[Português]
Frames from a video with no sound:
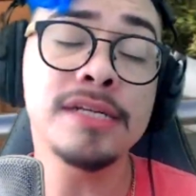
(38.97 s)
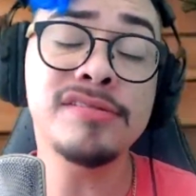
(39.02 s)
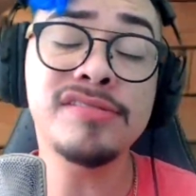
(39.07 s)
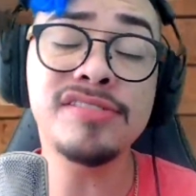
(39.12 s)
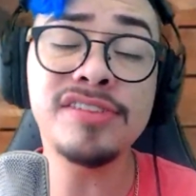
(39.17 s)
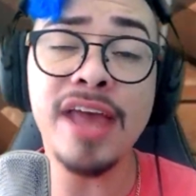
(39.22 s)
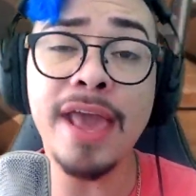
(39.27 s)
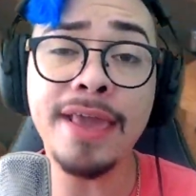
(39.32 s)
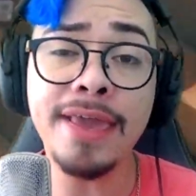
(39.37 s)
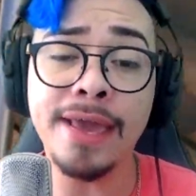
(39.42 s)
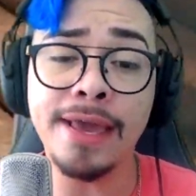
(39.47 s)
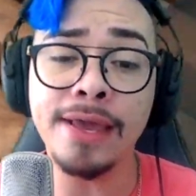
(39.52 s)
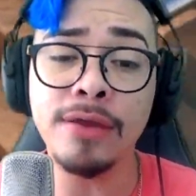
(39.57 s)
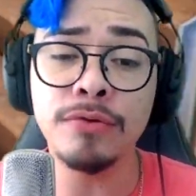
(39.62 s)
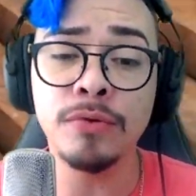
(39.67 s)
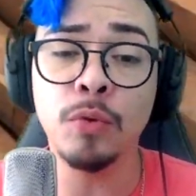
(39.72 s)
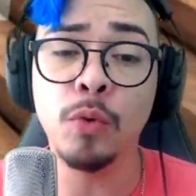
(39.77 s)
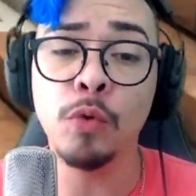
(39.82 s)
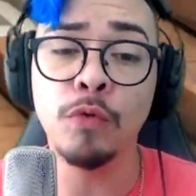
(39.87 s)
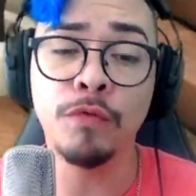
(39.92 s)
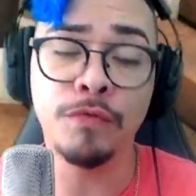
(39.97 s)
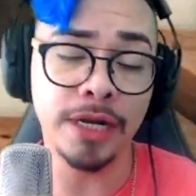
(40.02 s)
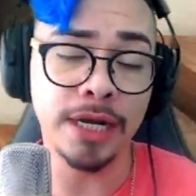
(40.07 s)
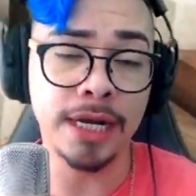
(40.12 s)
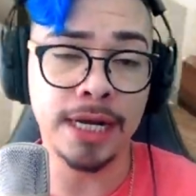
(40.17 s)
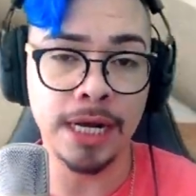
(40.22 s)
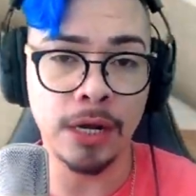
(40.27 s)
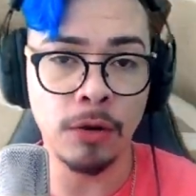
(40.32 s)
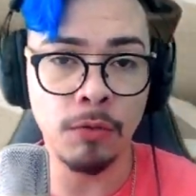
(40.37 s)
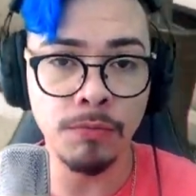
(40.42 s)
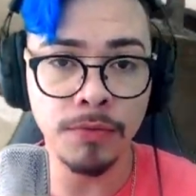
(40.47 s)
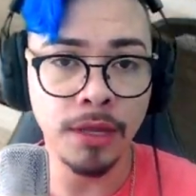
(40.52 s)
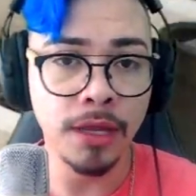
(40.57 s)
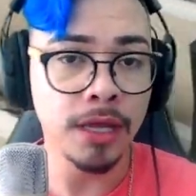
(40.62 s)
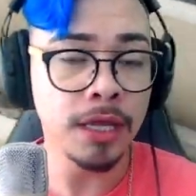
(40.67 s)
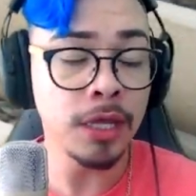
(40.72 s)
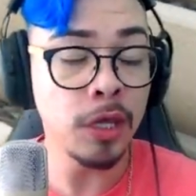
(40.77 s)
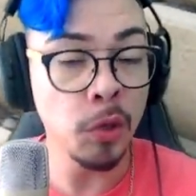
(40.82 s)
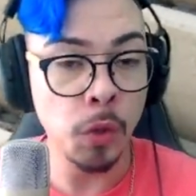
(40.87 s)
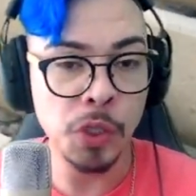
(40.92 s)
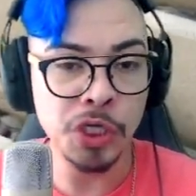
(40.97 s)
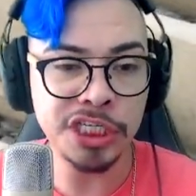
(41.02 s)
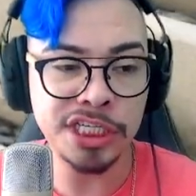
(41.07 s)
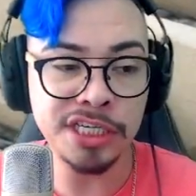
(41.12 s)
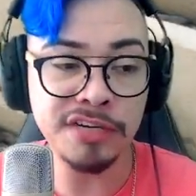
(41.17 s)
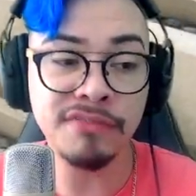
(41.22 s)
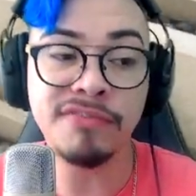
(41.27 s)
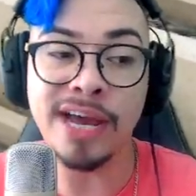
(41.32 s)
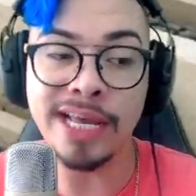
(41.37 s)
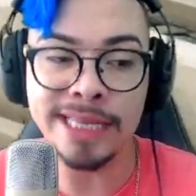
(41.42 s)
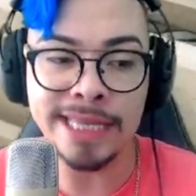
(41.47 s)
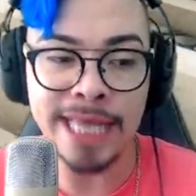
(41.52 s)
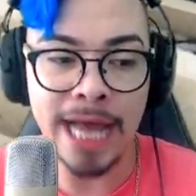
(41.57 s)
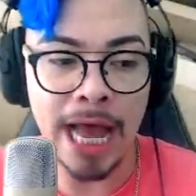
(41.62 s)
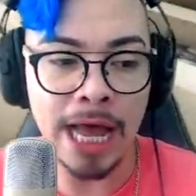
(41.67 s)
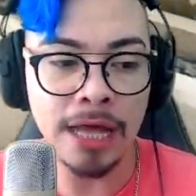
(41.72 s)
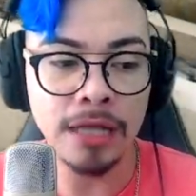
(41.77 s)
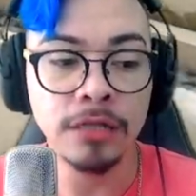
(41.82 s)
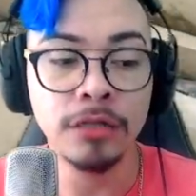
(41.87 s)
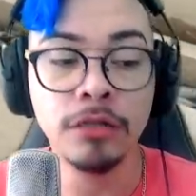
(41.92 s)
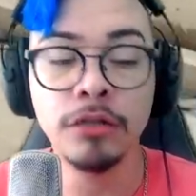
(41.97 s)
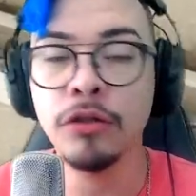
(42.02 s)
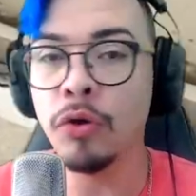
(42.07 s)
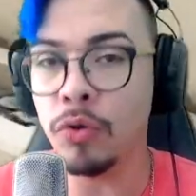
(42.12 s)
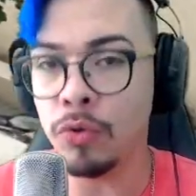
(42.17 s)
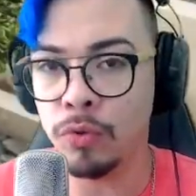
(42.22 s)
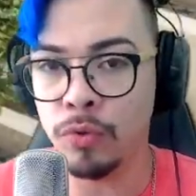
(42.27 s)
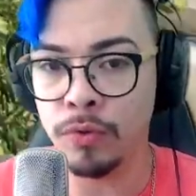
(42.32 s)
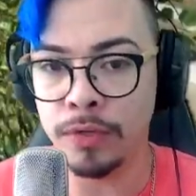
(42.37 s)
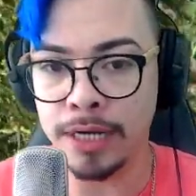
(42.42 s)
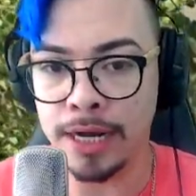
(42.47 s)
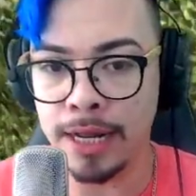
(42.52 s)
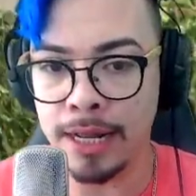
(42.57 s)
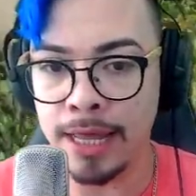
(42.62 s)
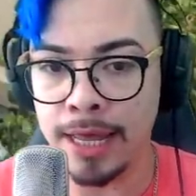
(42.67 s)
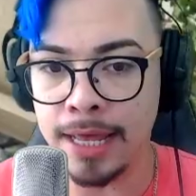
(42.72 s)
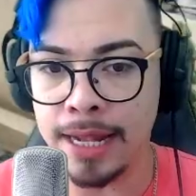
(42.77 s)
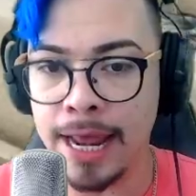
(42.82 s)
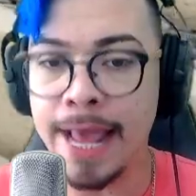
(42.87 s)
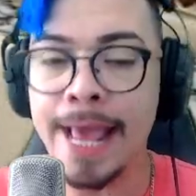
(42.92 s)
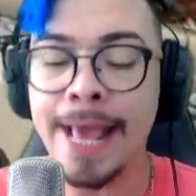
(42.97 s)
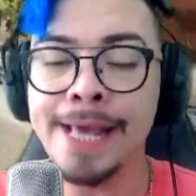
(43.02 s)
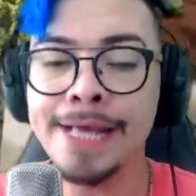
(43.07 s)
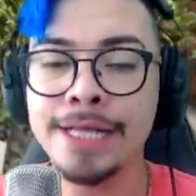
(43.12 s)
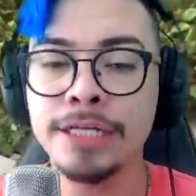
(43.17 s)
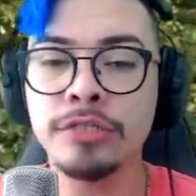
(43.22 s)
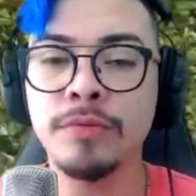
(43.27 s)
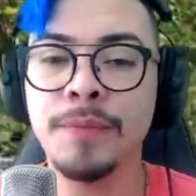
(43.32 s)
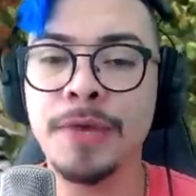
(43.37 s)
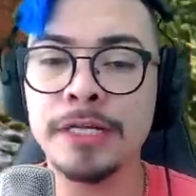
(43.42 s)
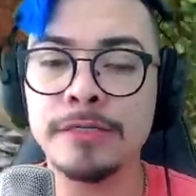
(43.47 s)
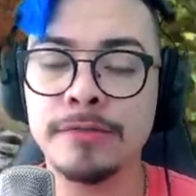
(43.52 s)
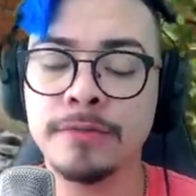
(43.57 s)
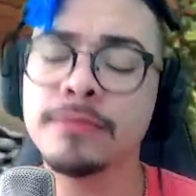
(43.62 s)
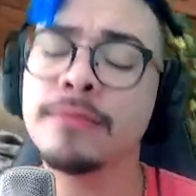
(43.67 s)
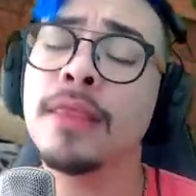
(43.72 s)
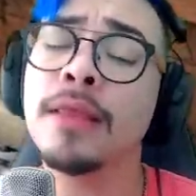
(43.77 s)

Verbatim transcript: segue aí o, o Francão, que hoje vai dar loucura, galera. É isso mesmo.